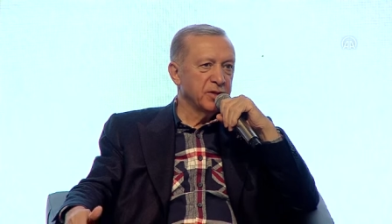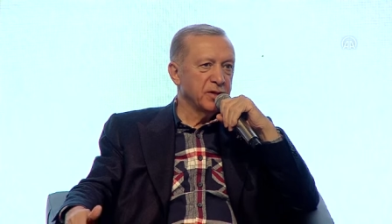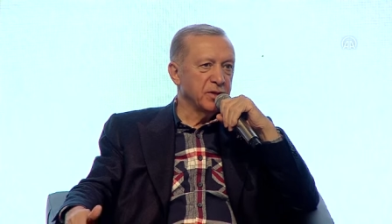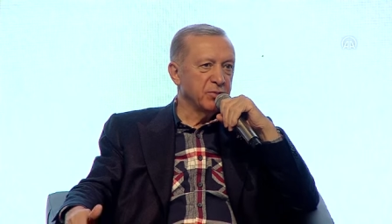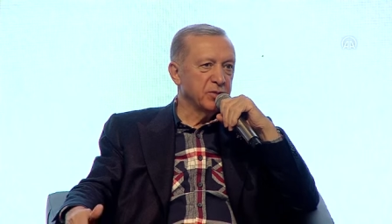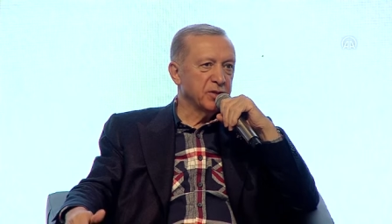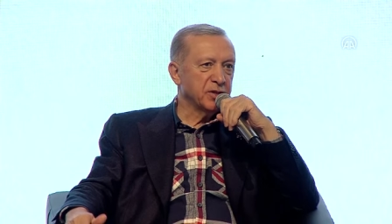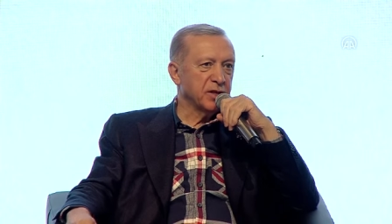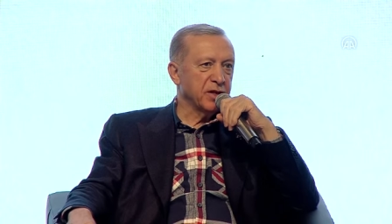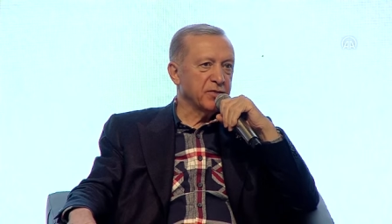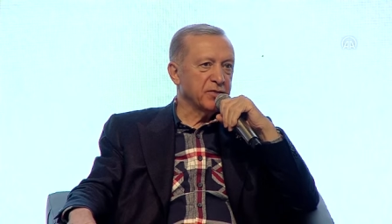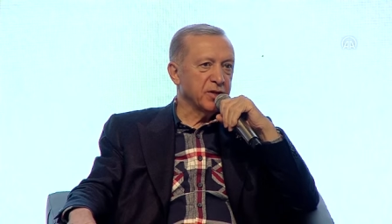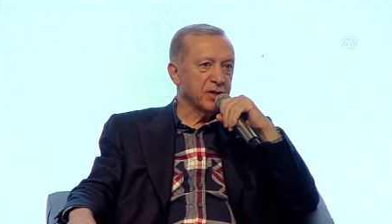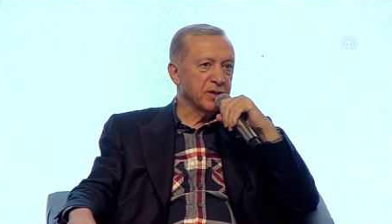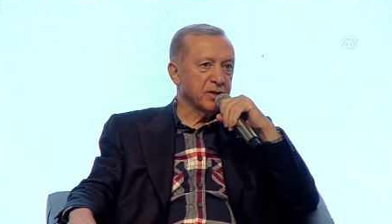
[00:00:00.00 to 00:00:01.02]
e, bir
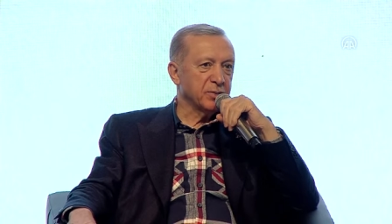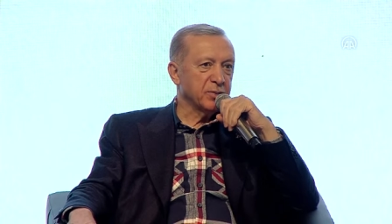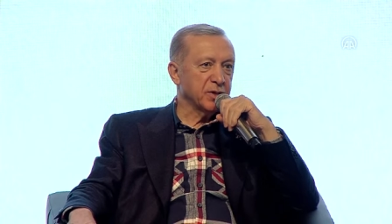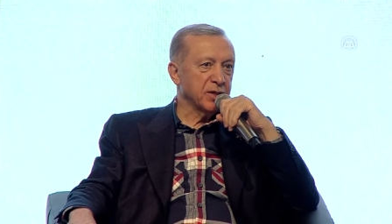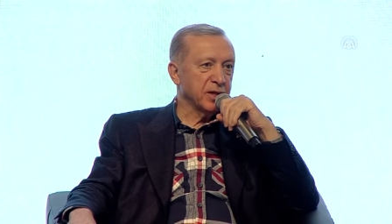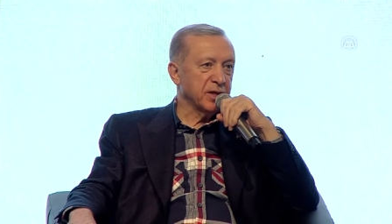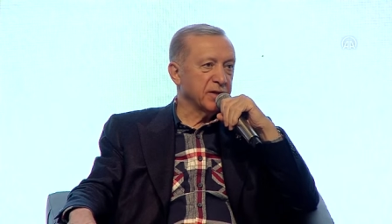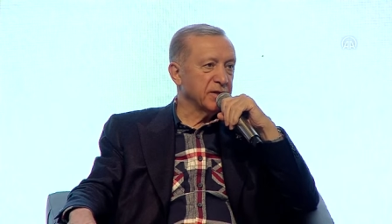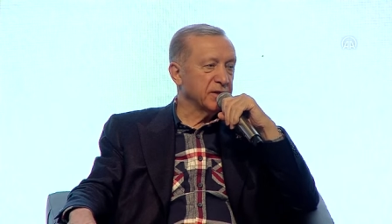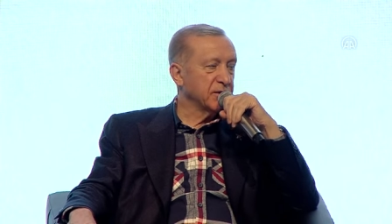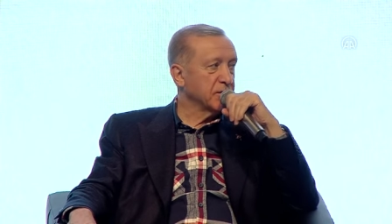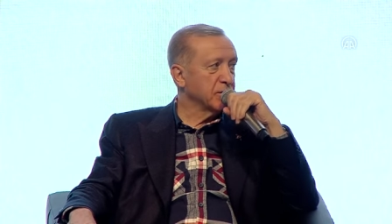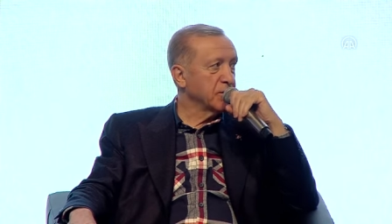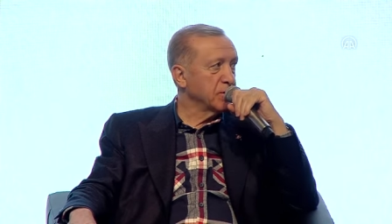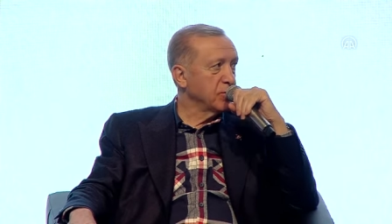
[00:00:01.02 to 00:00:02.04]
taraftan tabii
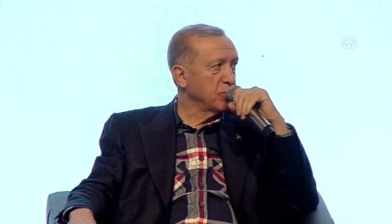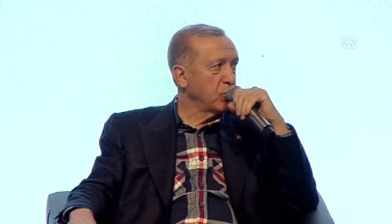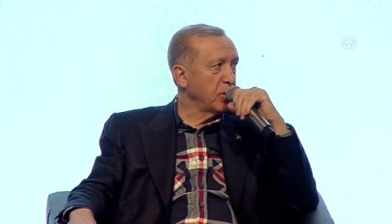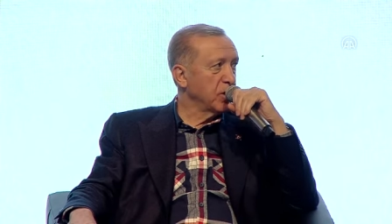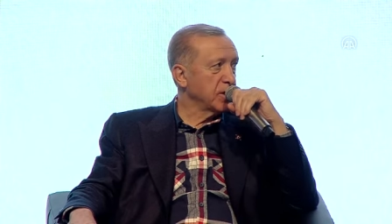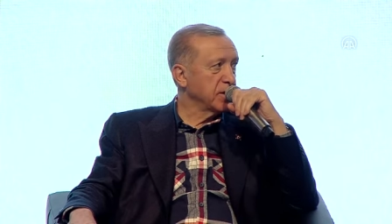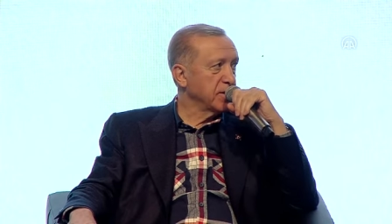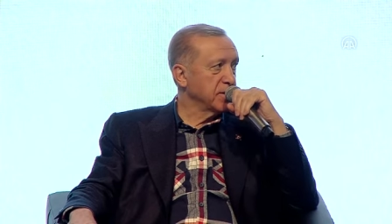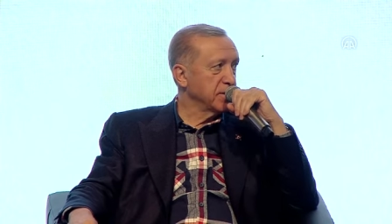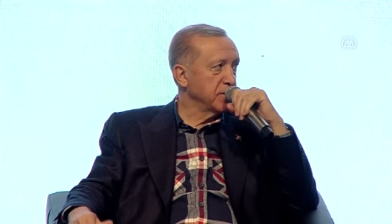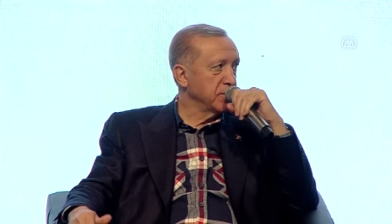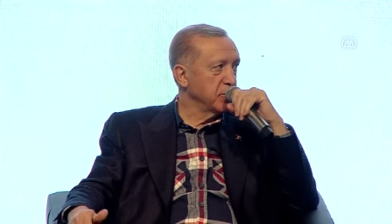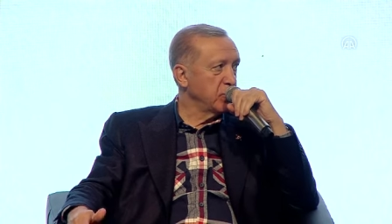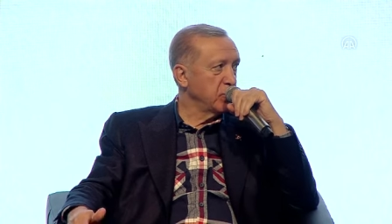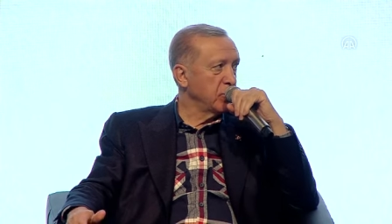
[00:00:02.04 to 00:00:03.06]
Karadeniz doğalgazı
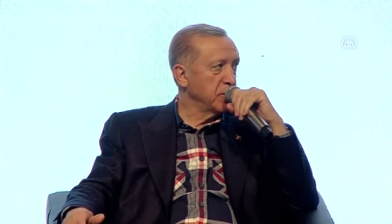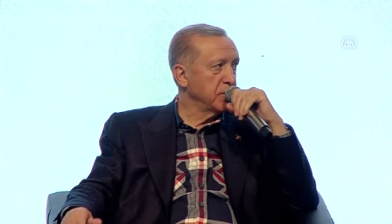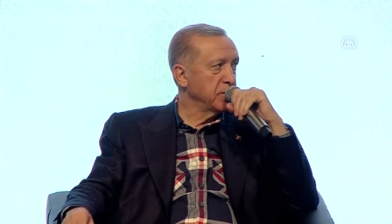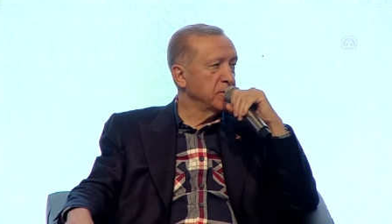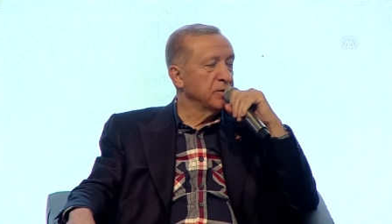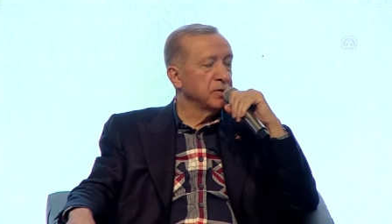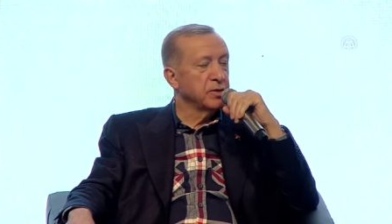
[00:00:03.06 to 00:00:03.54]
olayı